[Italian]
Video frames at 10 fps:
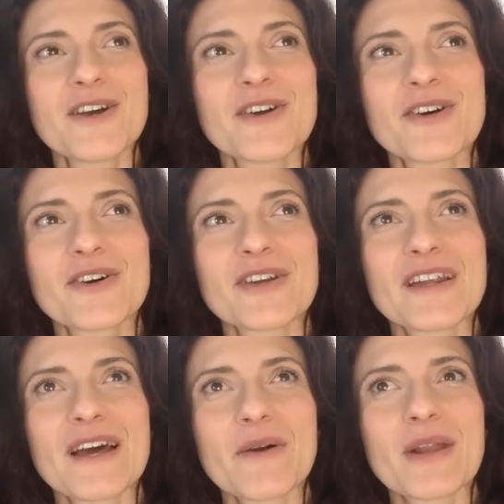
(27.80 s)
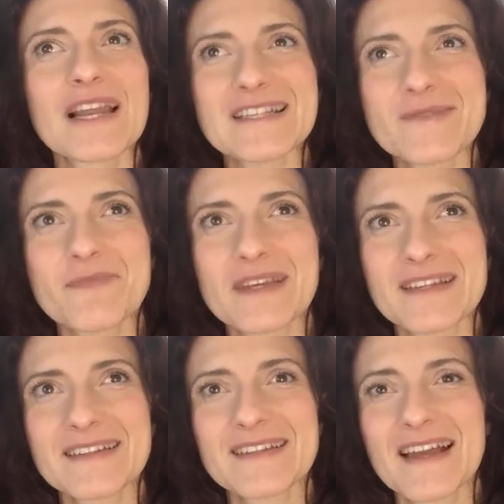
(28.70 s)
con quella
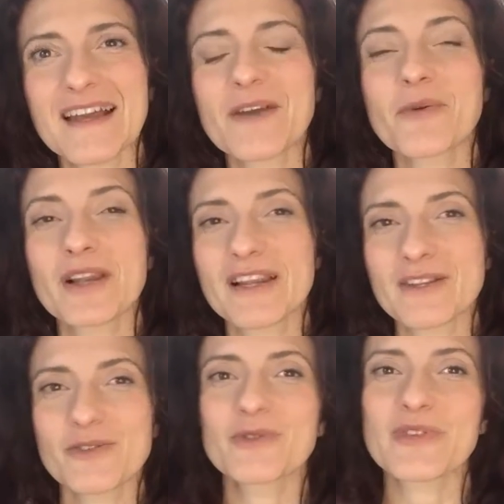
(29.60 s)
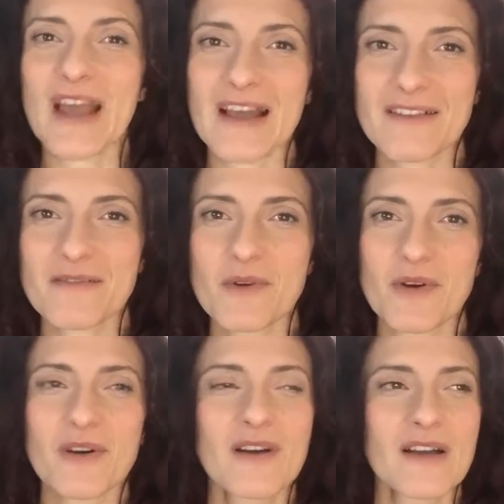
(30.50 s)
spinta e
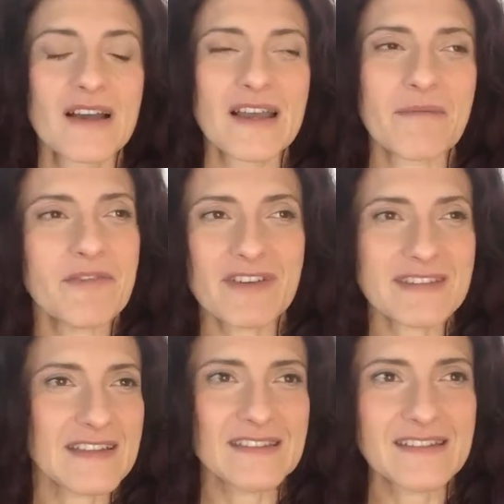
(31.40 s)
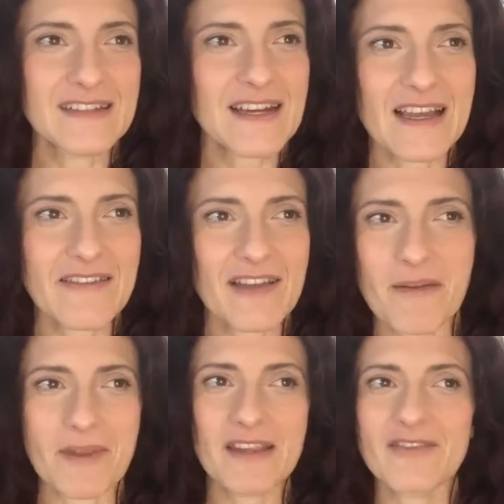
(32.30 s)
quell'entusiasmo che mi fa sentire
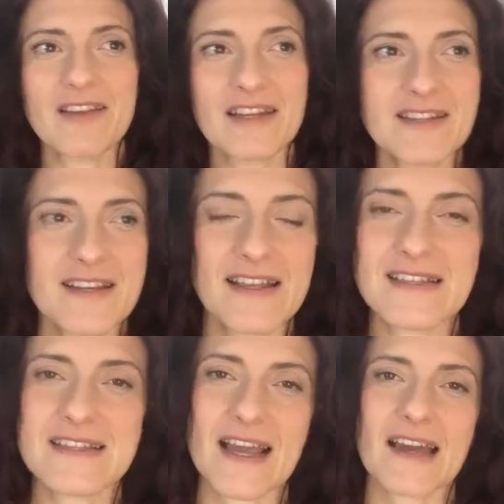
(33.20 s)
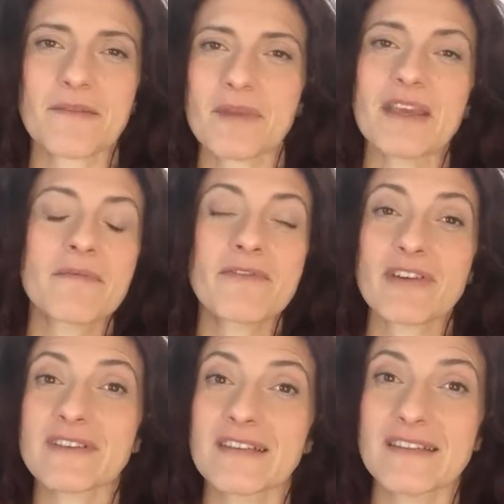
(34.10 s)
veramente felice di alzarmi, che mi
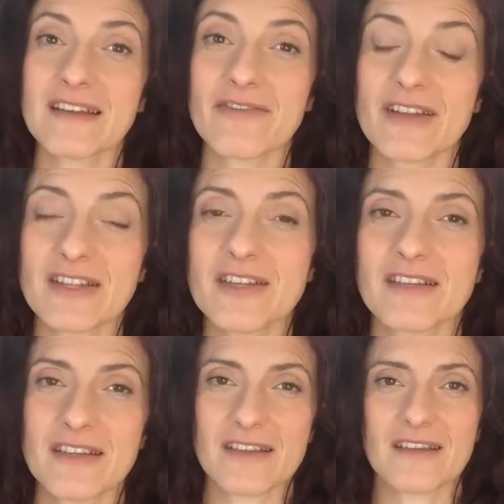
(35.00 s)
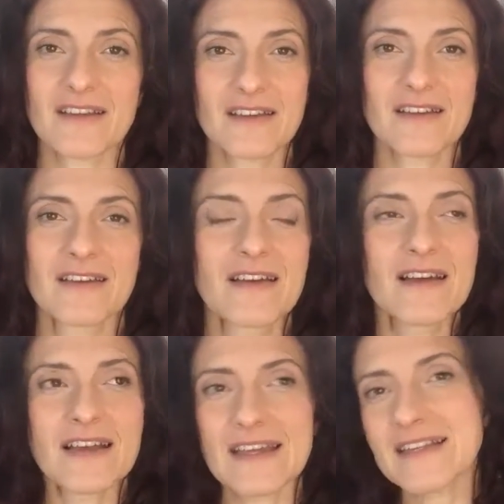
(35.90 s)
fa sentire felice di
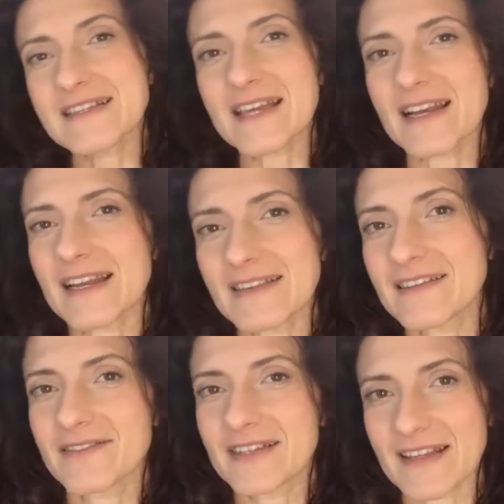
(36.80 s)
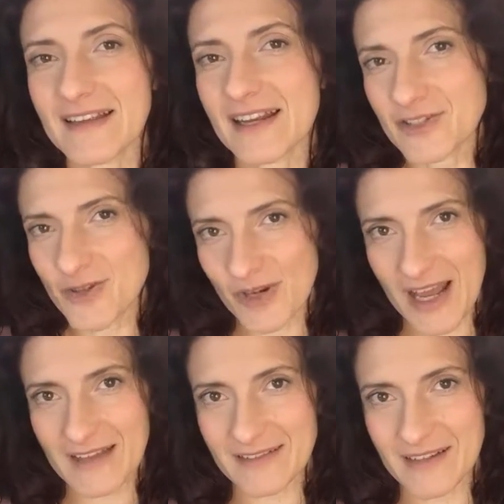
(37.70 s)
iniziare le attività della
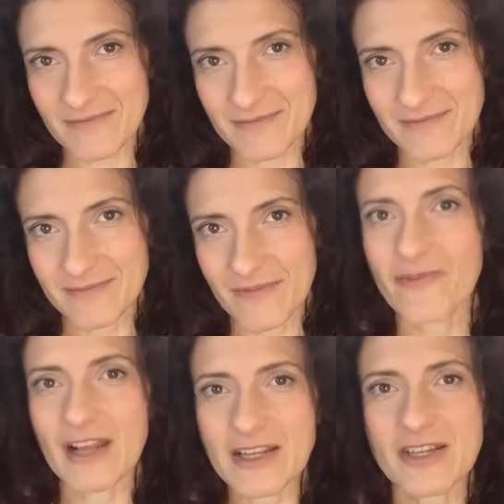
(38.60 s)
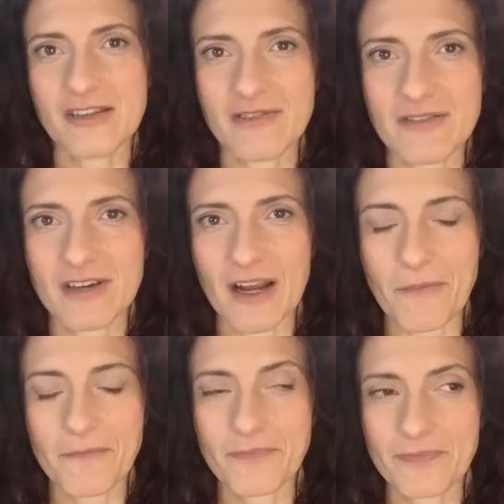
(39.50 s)
giornata, felice di vivere.